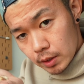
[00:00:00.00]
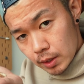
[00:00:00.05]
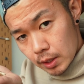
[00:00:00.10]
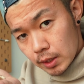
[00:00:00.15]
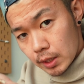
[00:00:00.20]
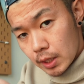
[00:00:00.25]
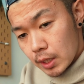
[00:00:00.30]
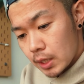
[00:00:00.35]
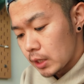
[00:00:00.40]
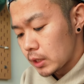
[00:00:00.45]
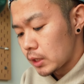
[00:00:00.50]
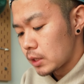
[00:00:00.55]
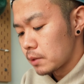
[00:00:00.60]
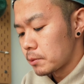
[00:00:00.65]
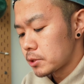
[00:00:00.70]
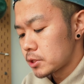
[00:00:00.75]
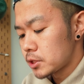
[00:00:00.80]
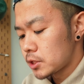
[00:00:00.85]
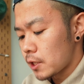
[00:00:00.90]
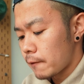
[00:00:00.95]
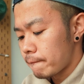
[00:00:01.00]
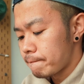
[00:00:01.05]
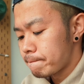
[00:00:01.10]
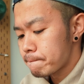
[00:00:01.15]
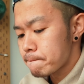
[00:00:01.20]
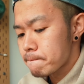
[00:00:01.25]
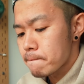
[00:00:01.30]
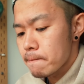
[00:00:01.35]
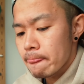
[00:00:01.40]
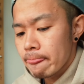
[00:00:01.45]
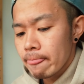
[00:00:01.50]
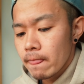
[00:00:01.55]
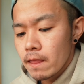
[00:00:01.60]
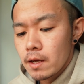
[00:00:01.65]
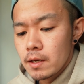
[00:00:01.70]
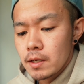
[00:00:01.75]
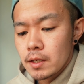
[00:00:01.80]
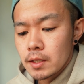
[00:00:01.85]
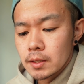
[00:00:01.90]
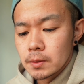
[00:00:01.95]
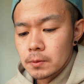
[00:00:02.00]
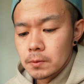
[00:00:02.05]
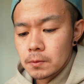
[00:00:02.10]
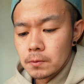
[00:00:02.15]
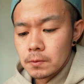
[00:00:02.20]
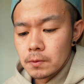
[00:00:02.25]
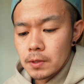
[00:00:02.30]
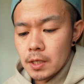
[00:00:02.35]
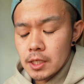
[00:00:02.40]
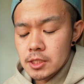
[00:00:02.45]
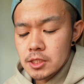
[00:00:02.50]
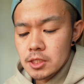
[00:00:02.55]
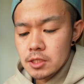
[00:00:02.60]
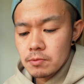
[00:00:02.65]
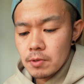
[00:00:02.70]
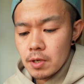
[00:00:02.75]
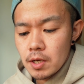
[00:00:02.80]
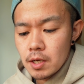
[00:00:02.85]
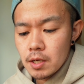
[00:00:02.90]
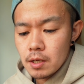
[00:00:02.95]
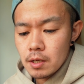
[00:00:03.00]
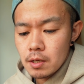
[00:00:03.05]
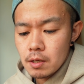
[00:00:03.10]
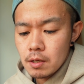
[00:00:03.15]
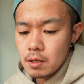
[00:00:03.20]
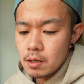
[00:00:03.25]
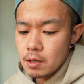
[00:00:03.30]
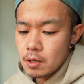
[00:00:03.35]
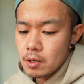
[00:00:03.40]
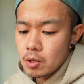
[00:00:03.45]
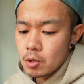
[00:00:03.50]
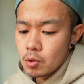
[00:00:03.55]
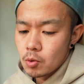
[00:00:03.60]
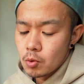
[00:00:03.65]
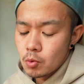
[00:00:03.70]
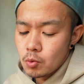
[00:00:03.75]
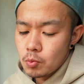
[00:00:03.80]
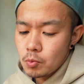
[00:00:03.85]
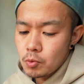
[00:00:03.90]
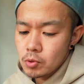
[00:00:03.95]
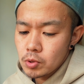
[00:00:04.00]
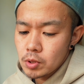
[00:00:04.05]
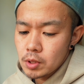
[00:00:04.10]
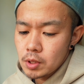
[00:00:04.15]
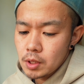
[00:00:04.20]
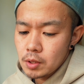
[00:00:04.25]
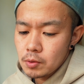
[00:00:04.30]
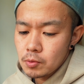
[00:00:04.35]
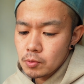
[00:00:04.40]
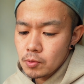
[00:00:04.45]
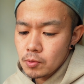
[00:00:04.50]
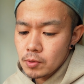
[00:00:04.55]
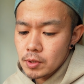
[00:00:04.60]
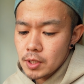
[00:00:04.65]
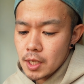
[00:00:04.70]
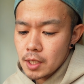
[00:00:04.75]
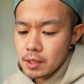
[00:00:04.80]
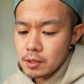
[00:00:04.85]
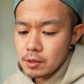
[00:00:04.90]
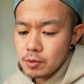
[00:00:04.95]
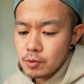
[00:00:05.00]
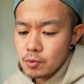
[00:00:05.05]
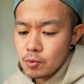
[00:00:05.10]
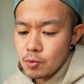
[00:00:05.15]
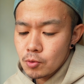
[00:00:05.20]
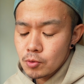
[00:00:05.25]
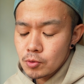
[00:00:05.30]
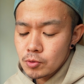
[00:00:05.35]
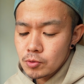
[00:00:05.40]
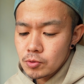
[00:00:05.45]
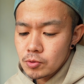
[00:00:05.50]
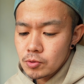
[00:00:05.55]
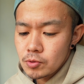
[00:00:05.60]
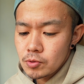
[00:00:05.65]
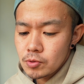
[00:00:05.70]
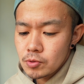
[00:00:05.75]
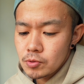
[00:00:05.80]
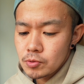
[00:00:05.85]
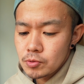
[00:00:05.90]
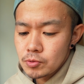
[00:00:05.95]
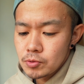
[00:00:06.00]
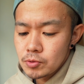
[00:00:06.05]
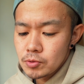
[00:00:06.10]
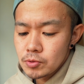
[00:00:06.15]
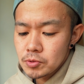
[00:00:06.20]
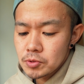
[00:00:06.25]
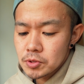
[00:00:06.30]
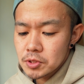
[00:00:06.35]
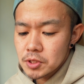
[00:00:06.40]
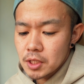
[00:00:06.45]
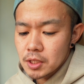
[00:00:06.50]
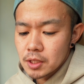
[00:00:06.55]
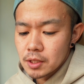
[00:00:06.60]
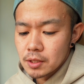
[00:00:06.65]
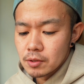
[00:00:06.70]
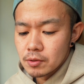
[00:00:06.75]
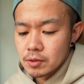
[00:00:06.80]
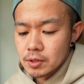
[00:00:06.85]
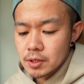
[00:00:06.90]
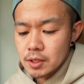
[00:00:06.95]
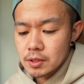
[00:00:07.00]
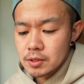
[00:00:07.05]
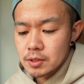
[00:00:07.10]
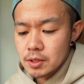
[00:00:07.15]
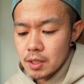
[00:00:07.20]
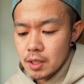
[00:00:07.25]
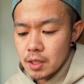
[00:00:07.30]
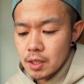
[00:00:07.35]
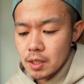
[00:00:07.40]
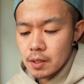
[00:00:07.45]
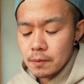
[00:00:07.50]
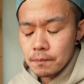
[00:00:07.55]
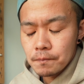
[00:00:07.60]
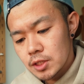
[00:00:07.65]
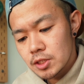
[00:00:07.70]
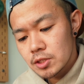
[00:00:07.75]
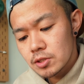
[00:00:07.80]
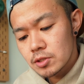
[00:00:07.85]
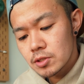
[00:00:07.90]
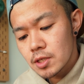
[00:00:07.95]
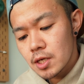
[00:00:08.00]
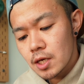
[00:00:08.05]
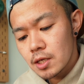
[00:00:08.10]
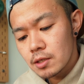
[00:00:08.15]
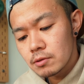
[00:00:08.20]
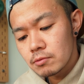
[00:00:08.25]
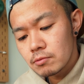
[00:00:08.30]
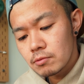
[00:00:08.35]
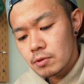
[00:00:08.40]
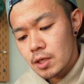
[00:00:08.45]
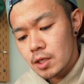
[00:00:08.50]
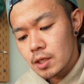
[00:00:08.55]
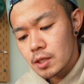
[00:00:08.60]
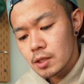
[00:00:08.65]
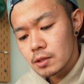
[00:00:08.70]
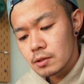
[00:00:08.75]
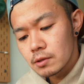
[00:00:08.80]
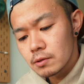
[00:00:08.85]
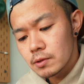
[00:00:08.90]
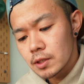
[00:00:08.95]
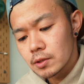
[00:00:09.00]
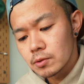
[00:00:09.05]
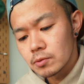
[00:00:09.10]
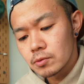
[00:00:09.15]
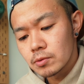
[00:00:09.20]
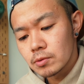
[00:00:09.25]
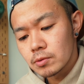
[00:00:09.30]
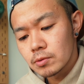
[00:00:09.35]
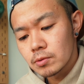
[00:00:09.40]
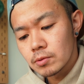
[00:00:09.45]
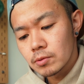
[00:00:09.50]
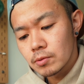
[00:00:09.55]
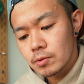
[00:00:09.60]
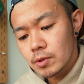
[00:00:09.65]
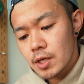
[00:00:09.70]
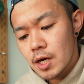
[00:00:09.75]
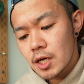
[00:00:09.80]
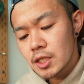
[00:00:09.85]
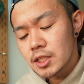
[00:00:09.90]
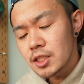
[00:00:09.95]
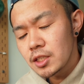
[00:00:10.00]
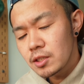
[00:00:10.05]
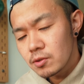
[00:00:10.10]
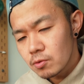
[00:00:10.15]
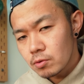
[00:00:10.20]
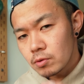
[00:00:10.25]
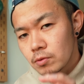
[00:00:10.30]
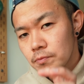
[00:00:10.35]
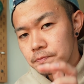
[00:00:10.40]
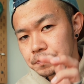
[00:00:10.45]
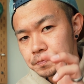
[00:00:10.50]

種入ってました。あの味は思ったほど南国フルーツ感っていうのがなくて、質感はあの柿の